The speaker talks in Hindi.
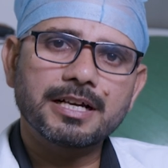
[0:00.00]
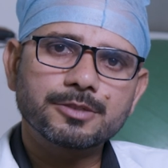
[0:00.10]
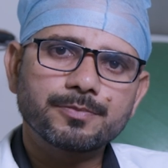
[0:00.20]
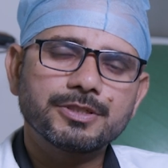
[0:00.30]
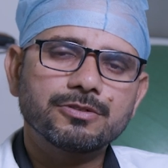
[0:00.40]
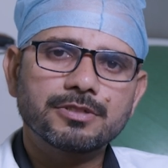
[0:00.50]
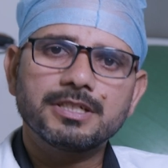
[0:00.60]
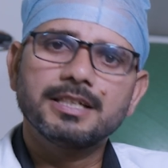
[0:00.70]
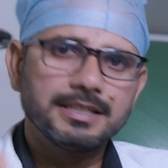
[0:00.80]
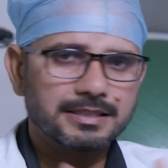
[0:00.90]
मांसपेशियों
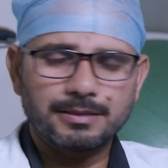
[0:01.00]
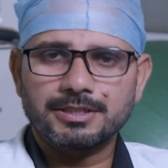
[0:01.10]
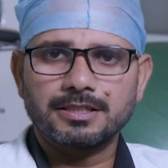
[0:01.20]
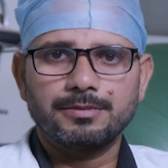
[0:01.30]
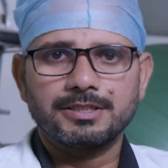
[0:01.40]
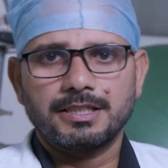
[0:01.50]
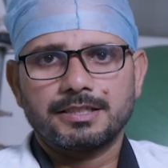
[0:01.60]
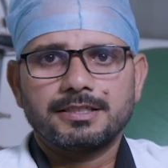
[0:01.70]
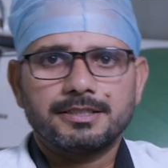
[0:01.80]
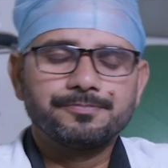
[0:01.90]
की समस्या बन
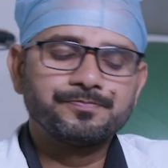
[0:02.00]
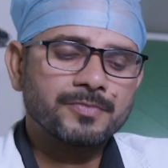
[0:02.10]
जाती है